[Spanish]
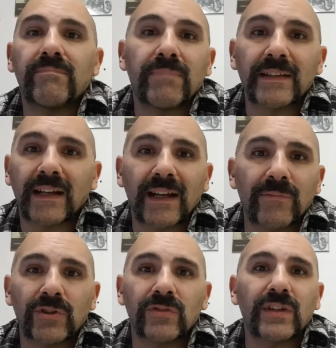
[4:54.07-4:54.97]
va a sacar la
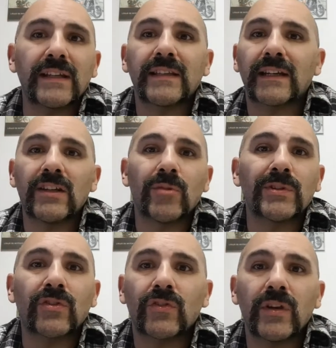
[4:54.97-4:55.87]
moto 30
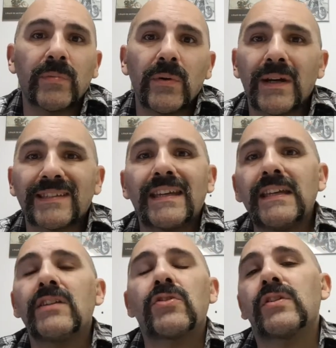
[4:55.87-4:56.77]
kilómetros y después va a seguir